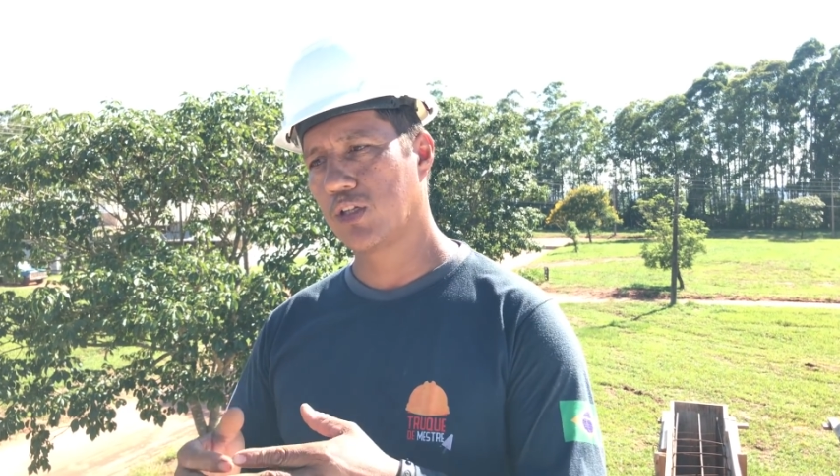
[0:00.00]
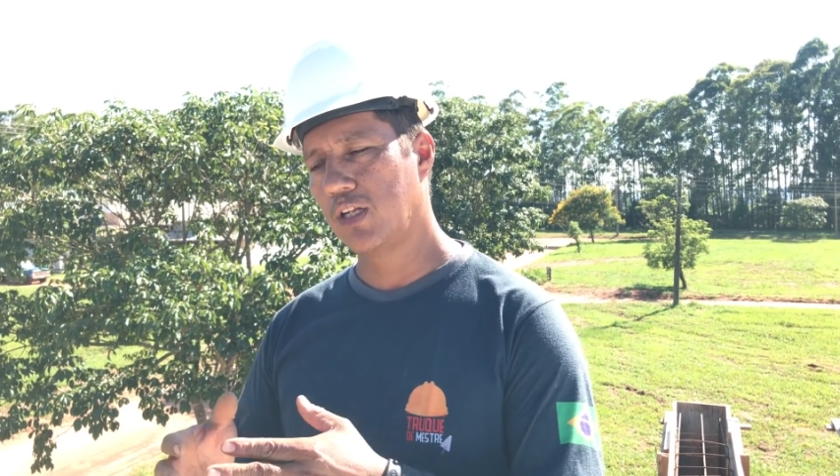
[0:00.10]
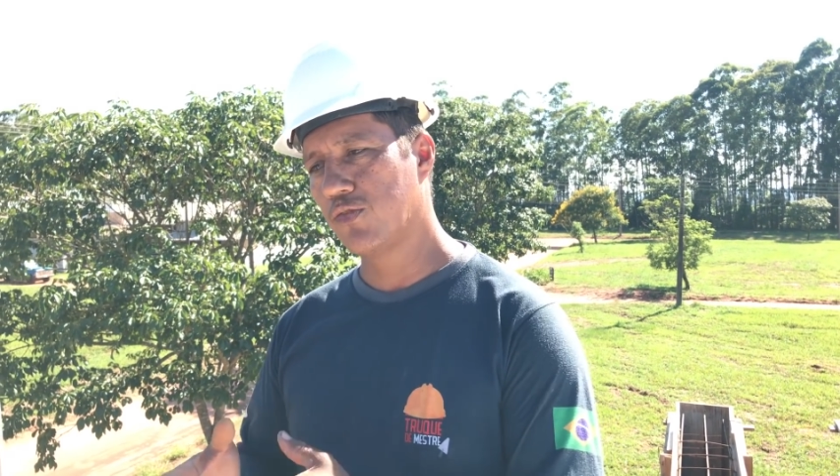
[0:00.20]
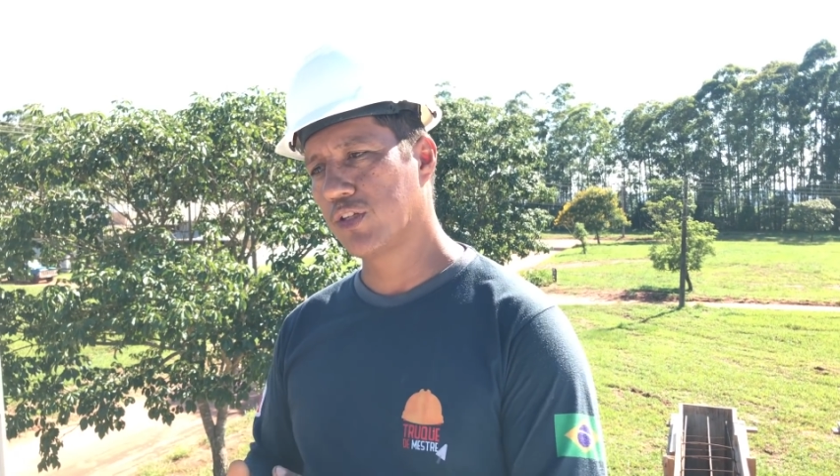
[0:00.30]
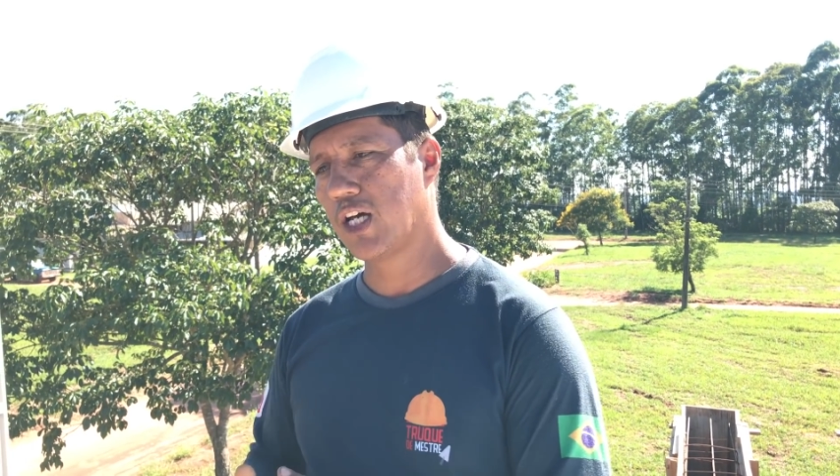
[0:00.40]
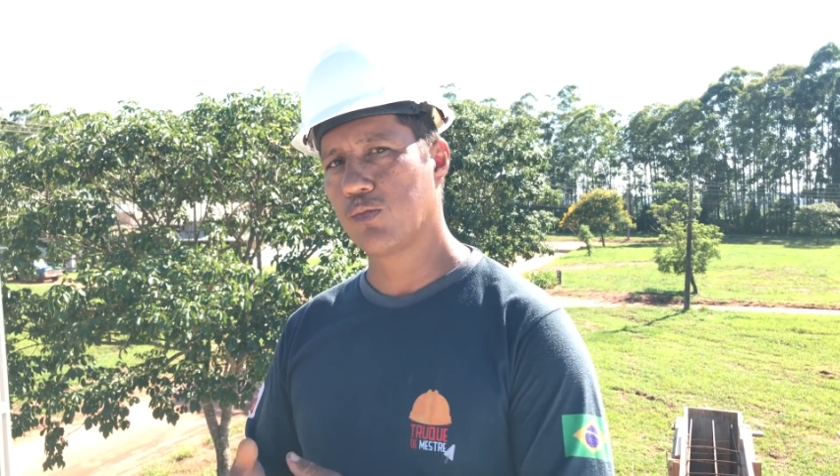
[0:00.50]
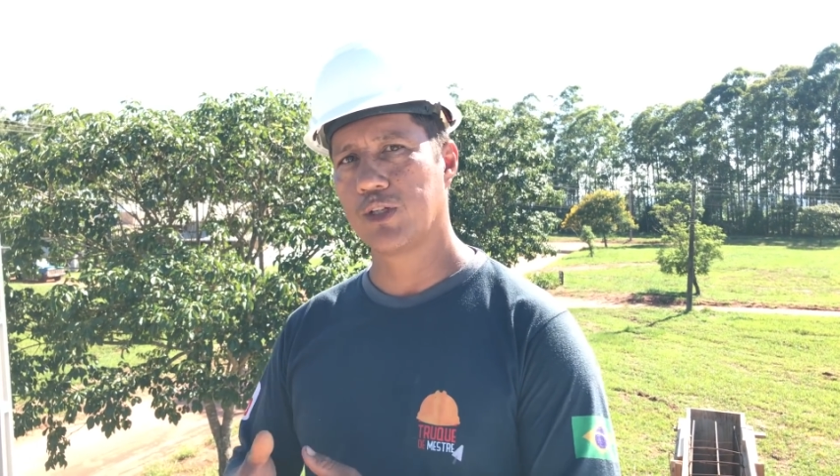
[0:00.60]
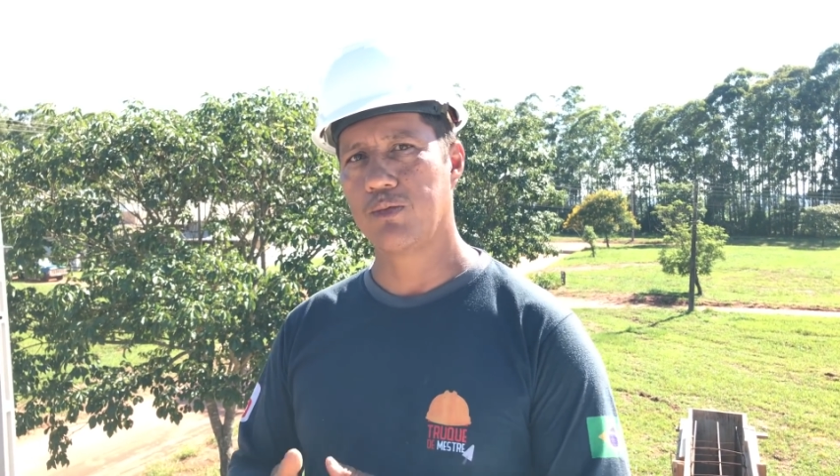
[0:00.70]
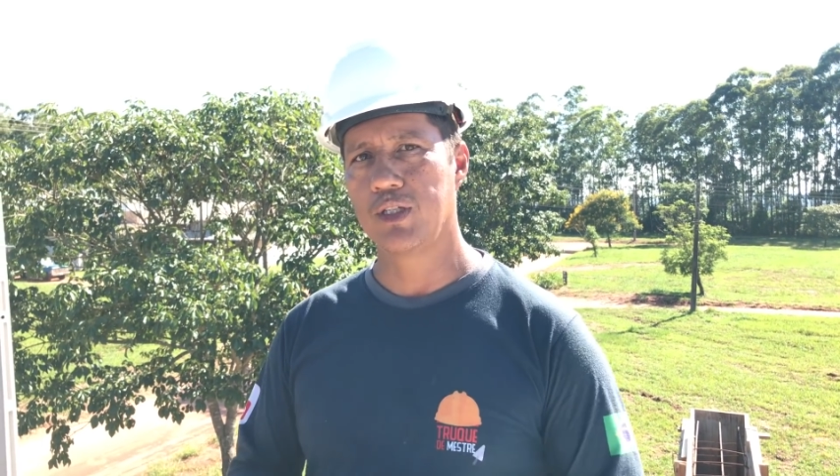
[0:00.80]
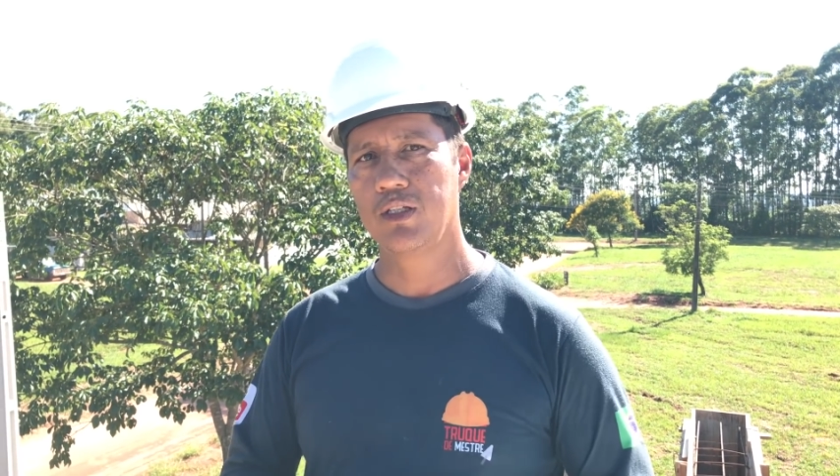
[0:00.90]
telefonado
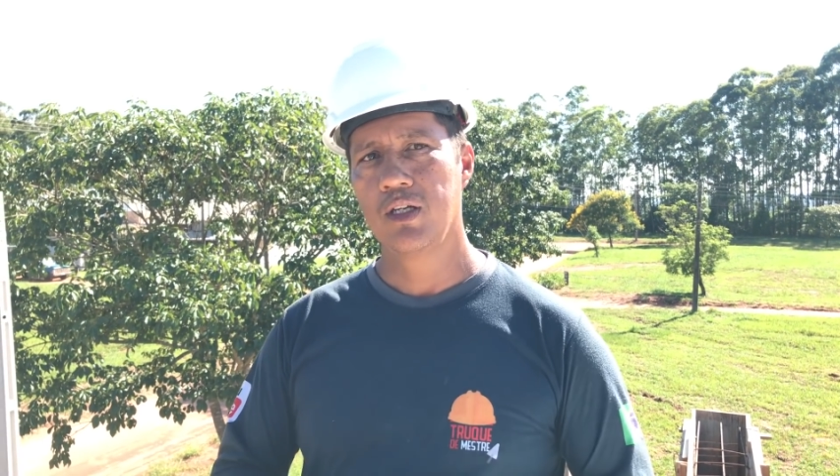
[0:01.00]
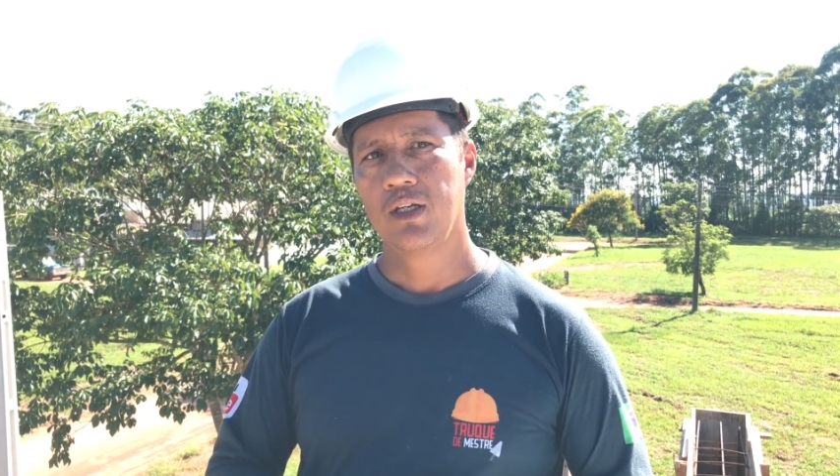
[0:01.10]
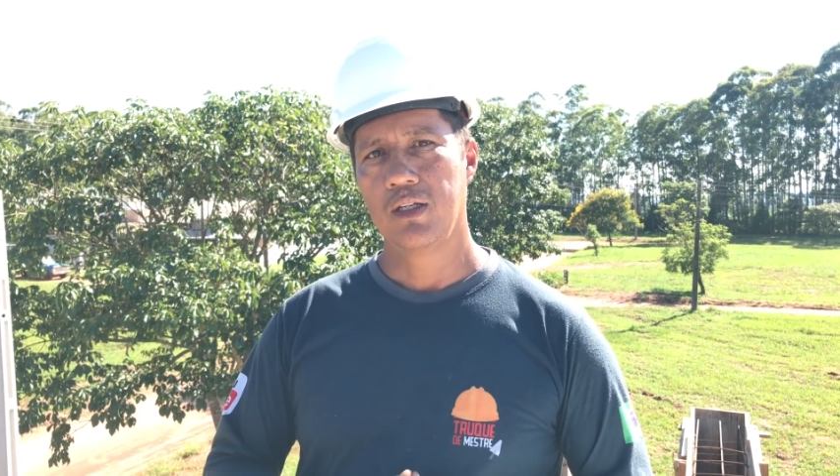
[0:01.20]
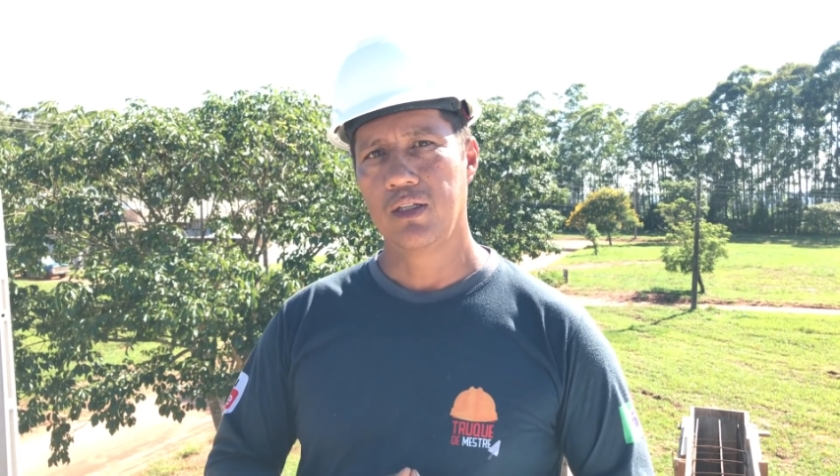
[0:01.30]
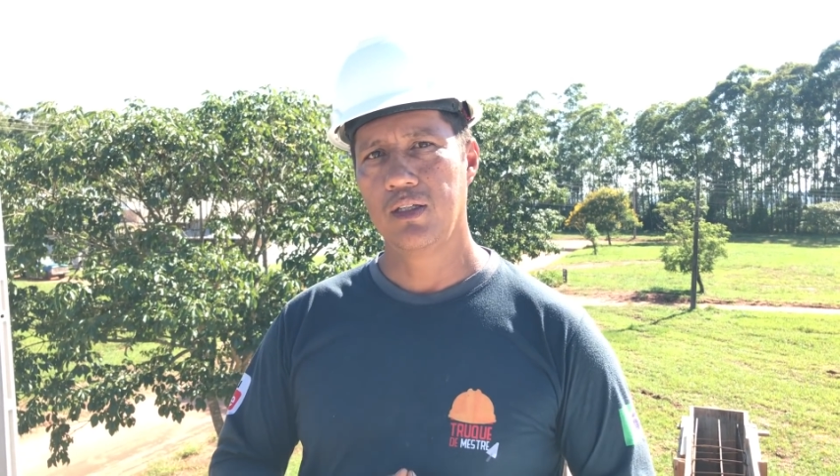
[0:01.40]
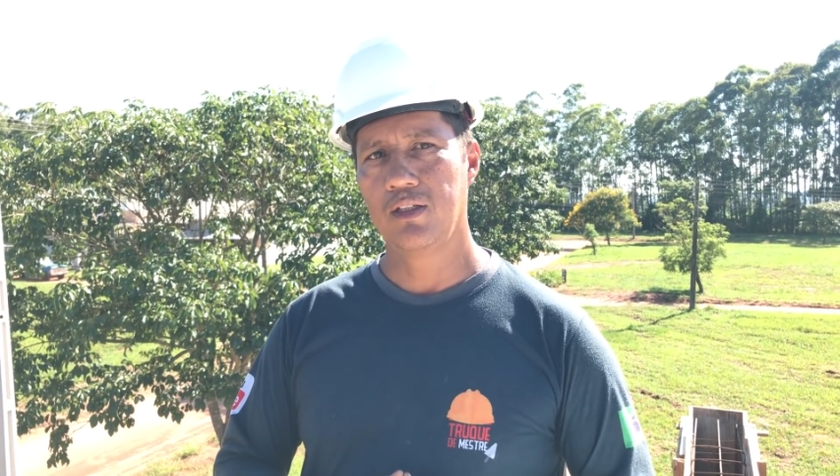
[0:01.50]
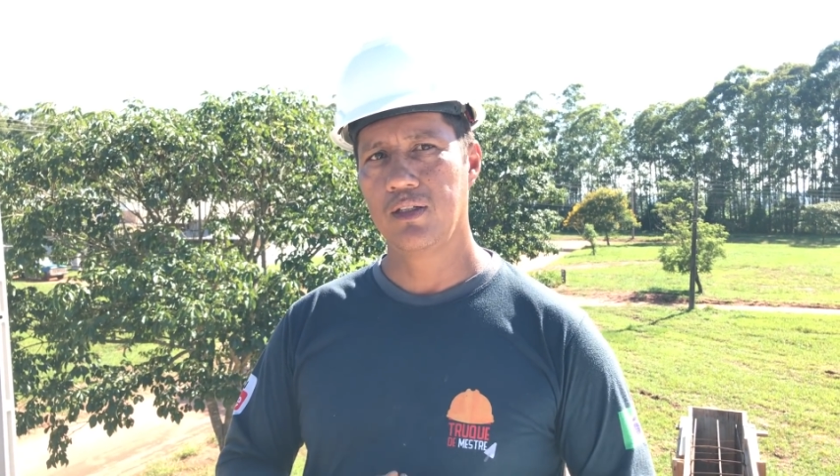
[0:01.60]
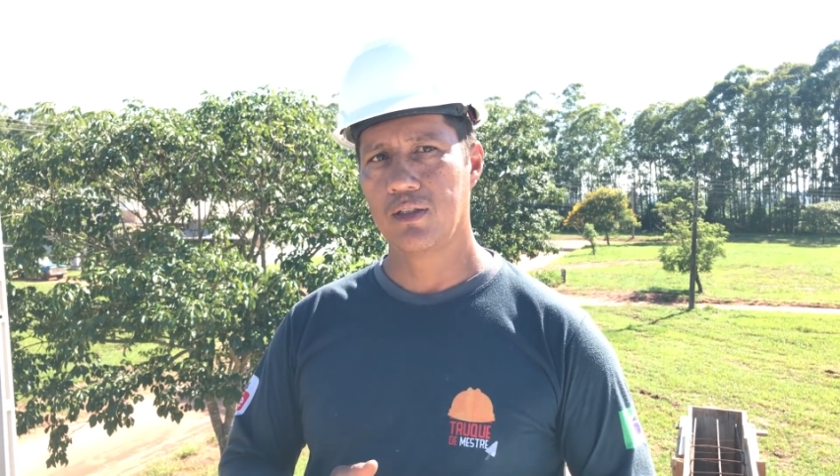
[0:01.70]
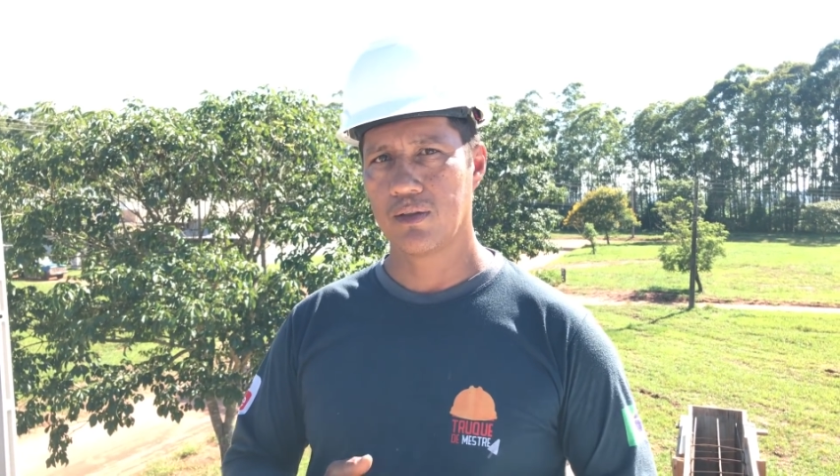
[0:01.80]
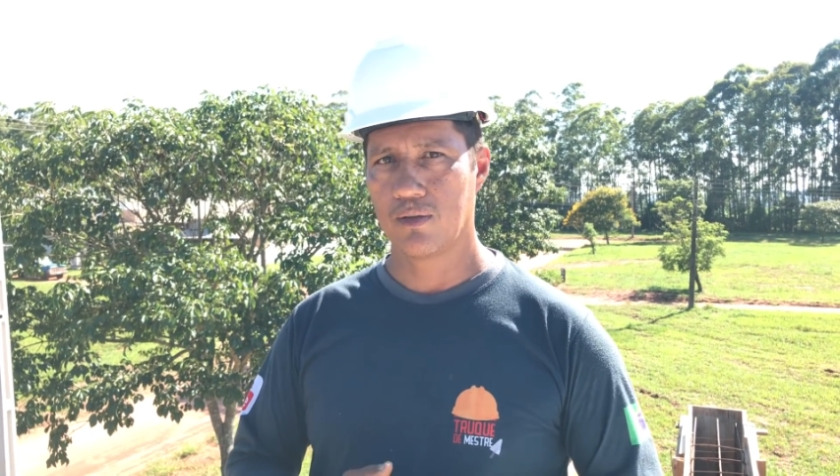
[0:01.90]
para mim
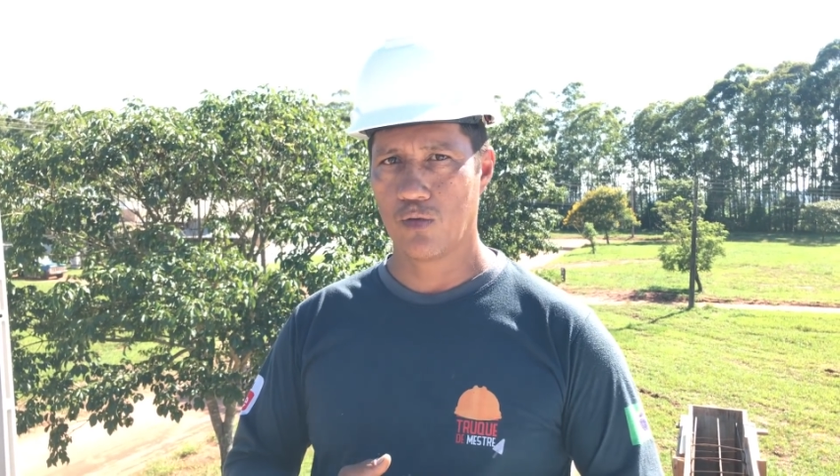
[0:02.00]
e